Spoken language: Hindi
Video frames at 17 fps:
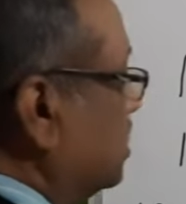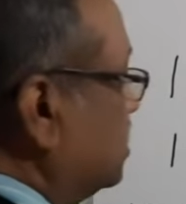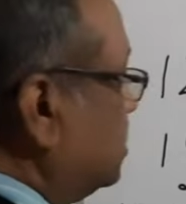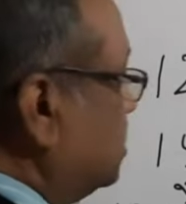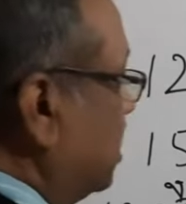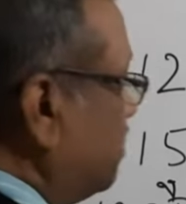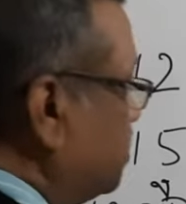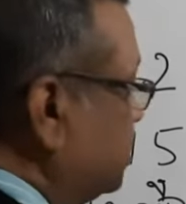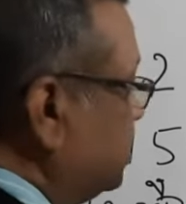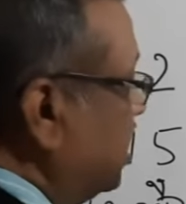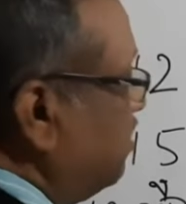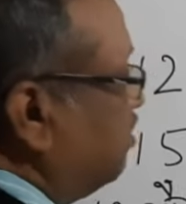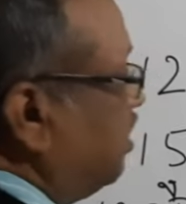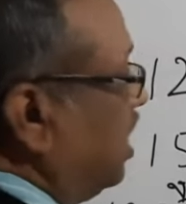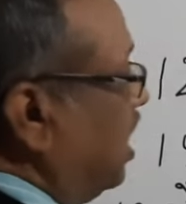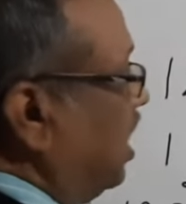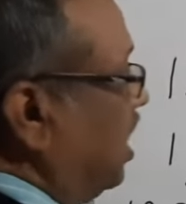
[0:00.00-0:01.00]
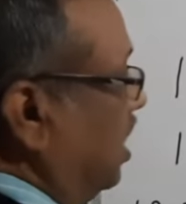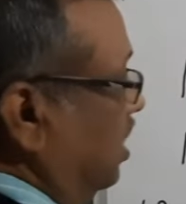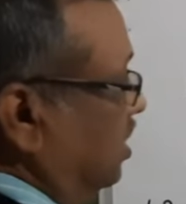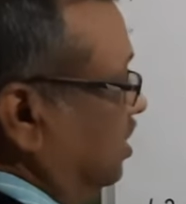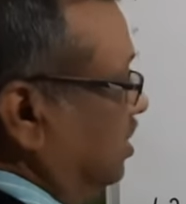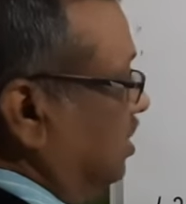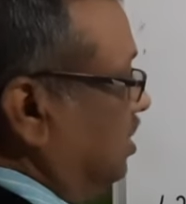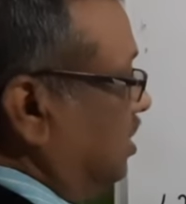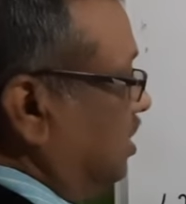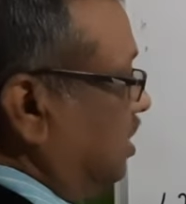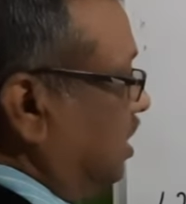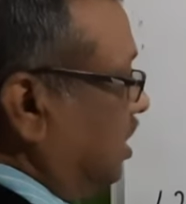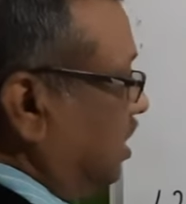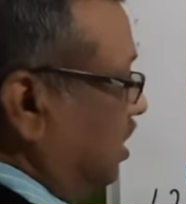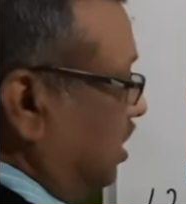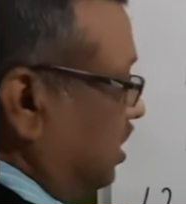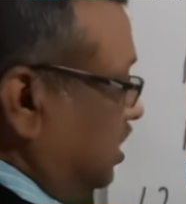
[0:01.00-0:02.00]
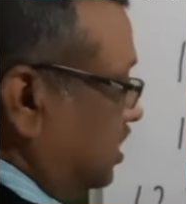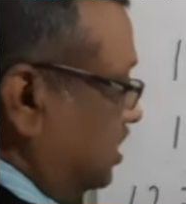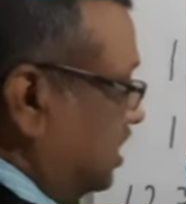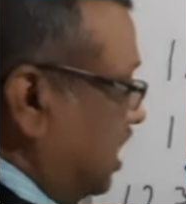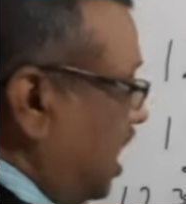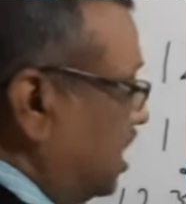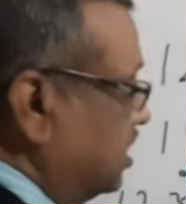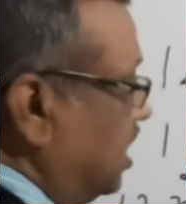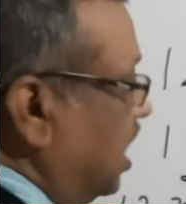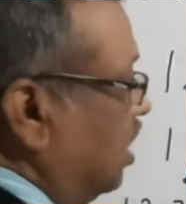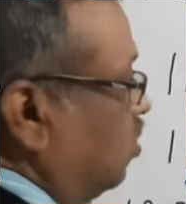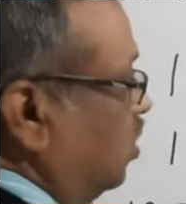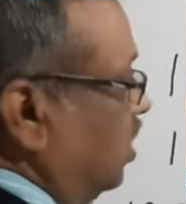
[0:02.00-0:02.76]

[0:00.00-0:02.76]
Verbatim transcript: सबसे बड़ा साझा